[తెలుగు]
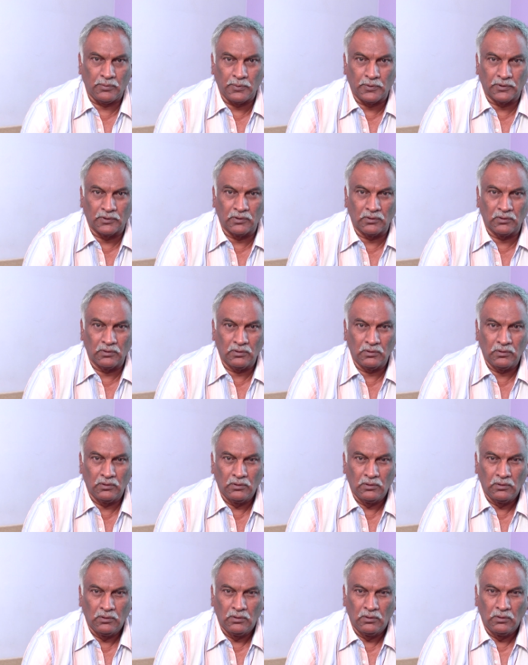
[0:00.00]
అయిపోతుంది
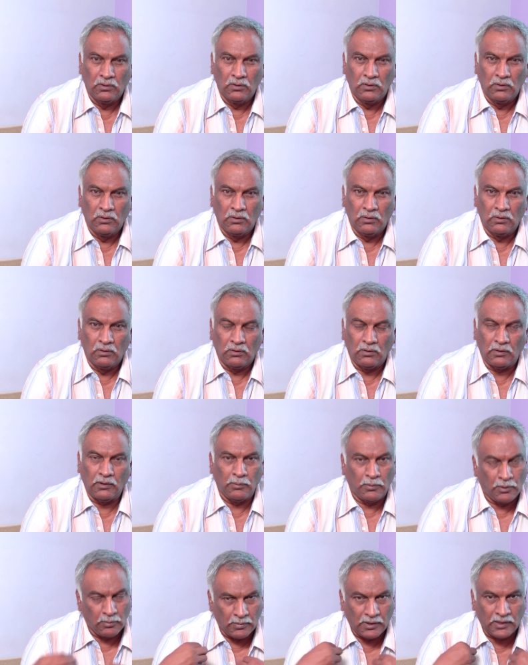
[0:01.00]

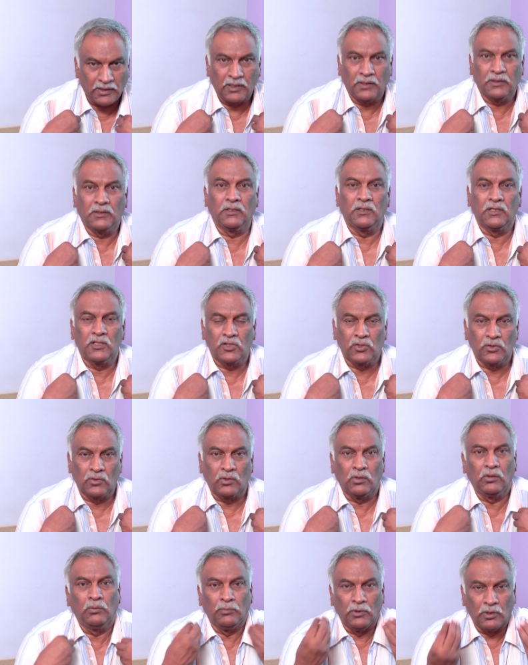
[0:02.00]
మేము మాట్లాడితే
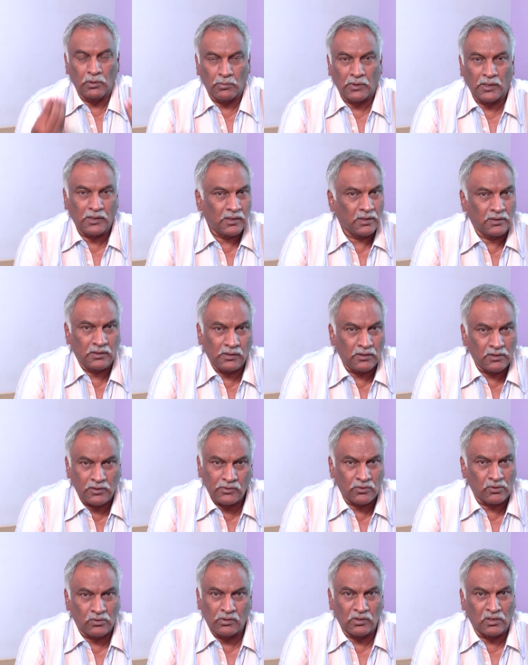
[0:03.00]
దేశద్రోహం మీరు మాట్లాడితే
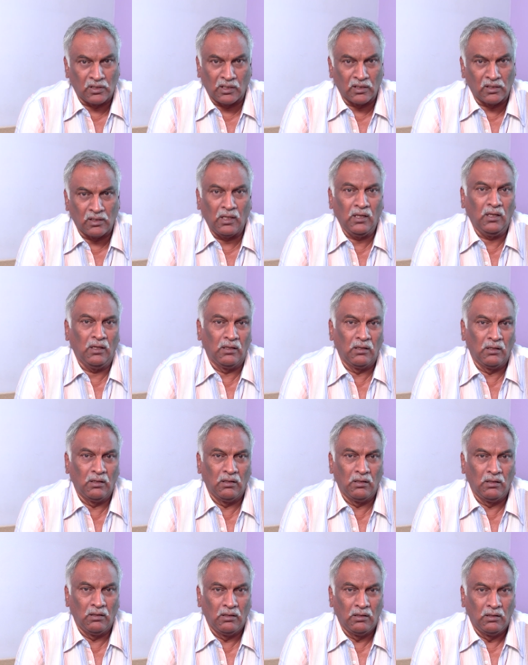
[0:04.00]
దేశద్రోహం కాదా
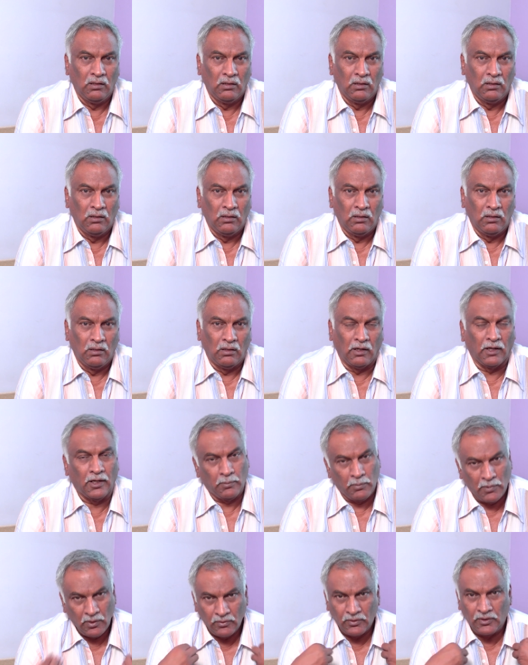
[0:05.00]

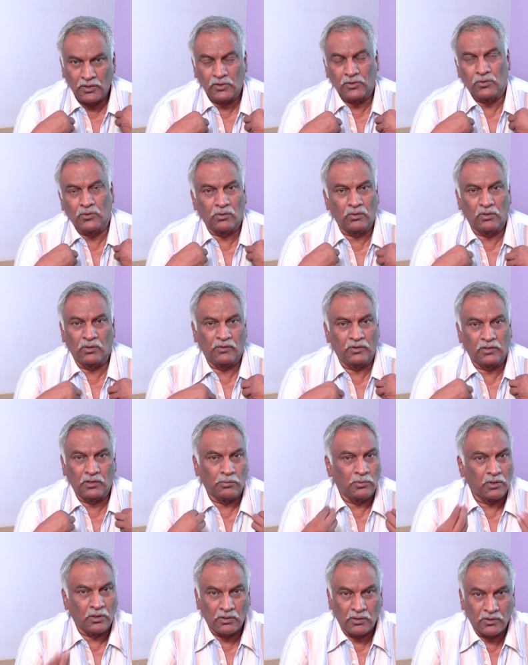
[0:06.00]
అంటే మేము దేశద్రోహం అయితే
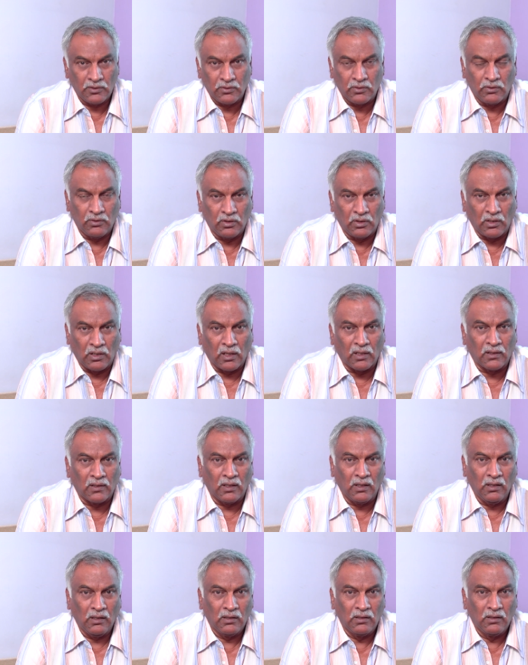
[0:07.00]
మీరు దేశద్రోహులు
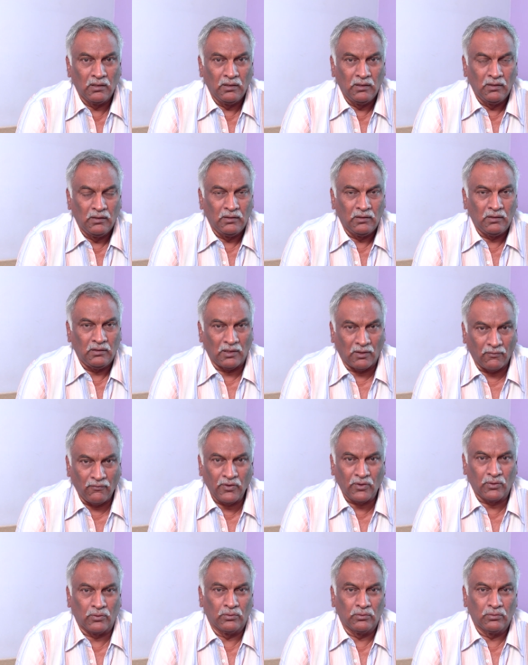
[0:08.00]
కాదా
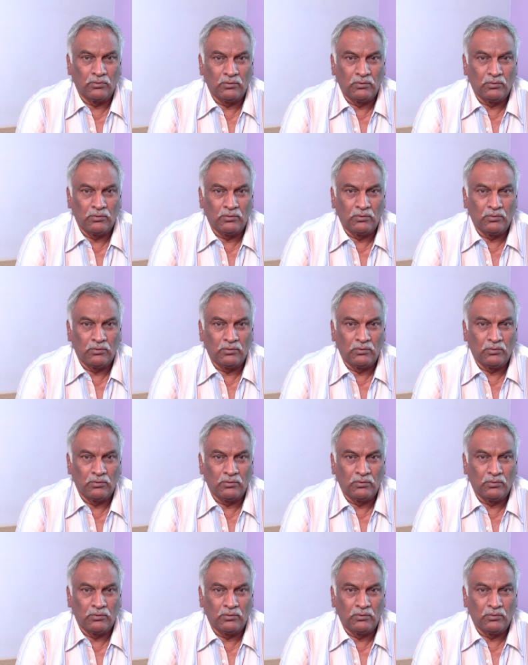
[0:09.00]
ఎవరు